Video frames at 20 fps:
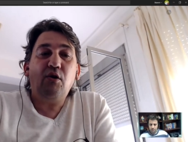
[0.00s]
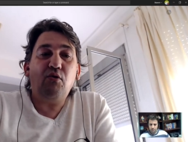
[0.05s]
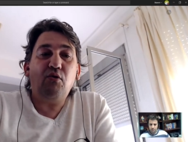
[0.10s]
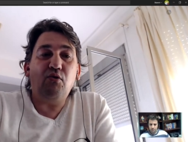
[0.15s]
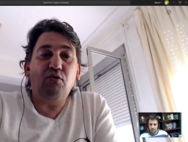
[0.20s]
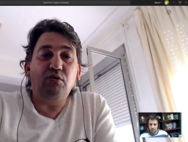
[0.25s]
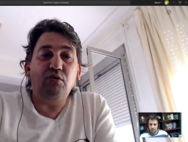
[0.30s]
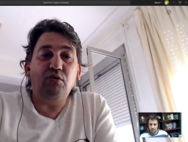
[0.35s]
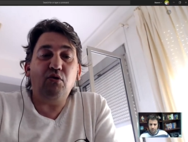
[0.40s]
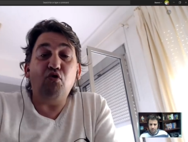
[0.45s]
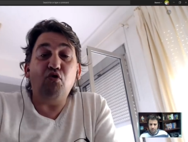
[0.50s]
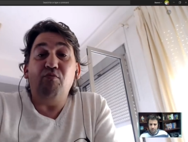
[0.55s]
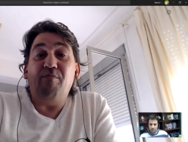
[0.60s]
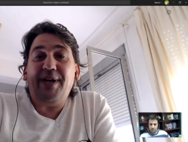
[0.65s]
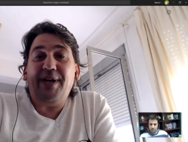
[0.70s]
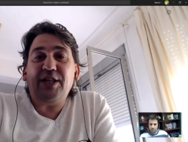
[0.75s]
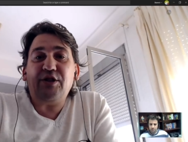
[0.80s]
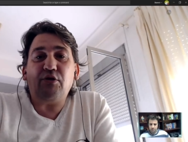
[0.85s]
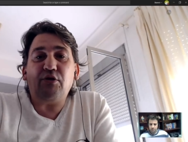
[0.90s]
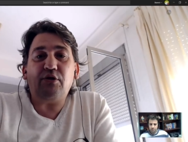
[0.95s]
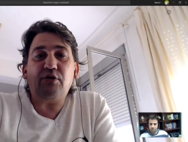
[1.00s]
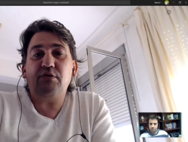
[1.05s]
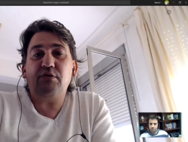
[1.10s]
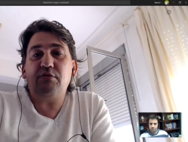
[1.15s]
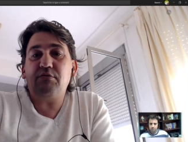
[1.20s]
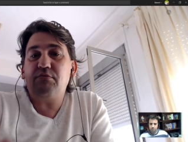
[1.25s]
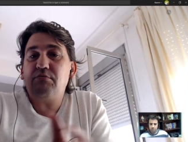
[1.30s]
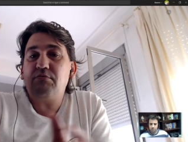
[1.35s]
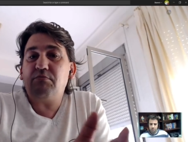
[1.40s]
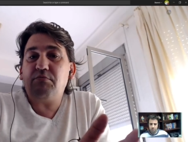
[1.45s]
un,
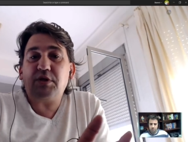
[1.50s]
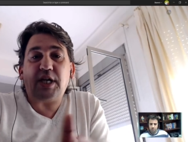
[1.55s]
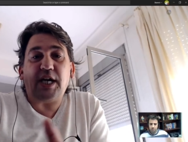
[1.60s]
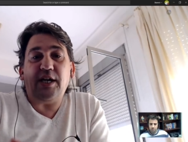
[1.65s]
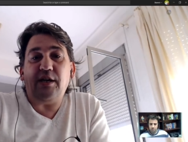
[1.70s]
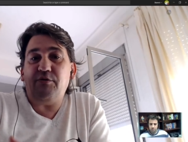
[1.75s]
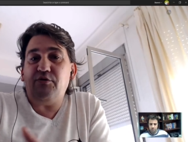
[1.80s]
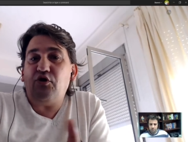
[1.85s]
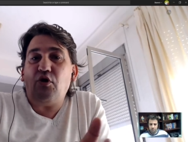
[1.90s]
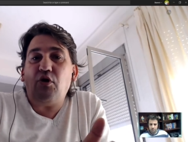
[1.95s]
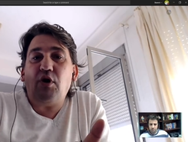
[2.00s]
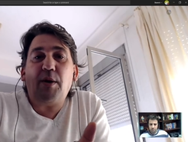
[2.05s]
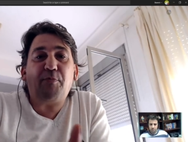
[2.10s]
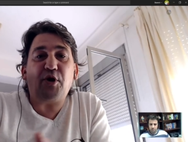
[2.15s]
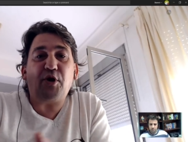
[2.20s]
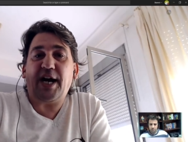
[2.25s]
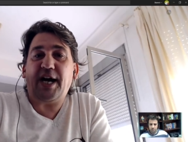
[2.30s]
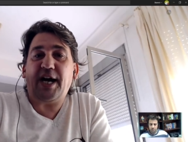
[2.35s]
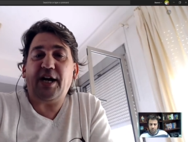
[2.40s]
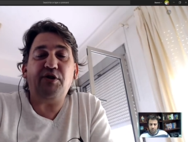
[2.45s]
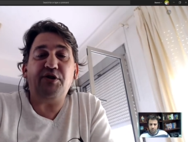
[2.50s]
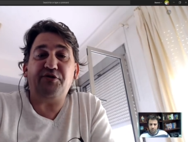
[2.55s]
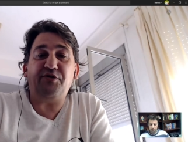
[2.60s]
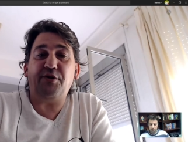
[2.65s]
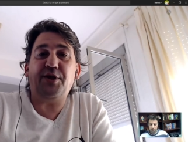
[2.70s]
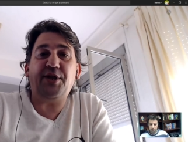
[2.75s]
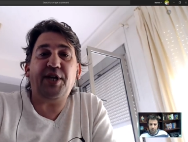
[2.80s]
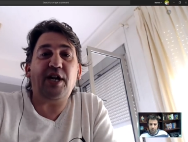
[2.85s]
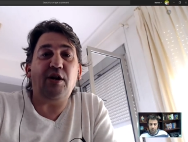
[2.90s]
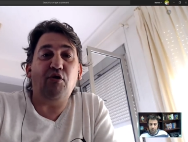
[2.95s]
método que yo por aquellos
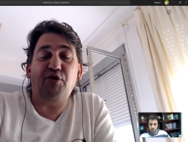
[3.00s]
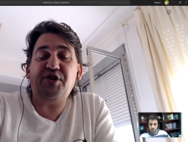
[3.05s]
entonces